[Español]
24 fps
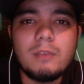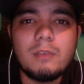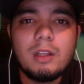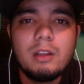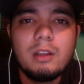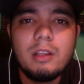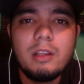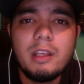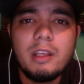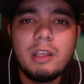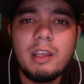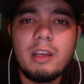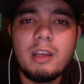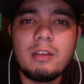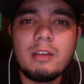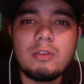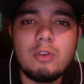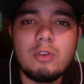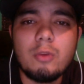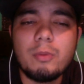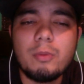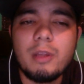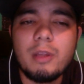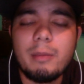DJ
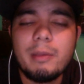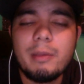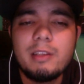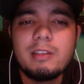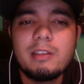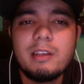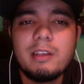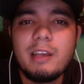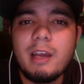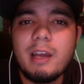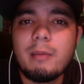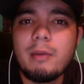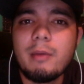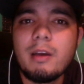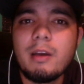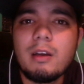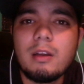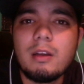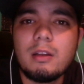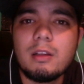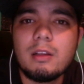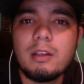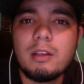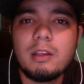Sub también se llama,
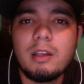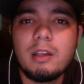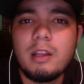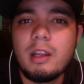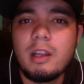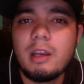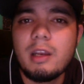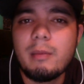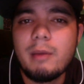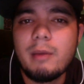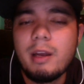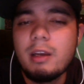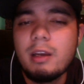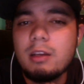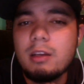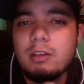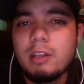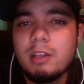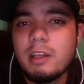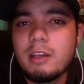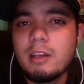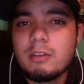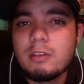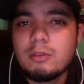DJ Danny Manny,
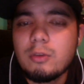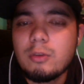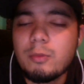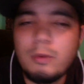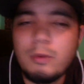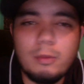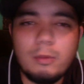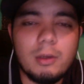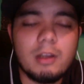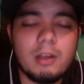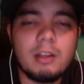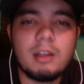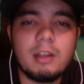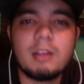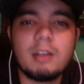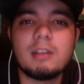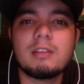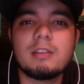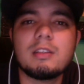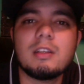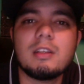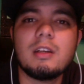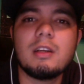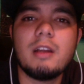DJ Sub, como le quieran
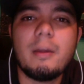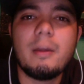decir.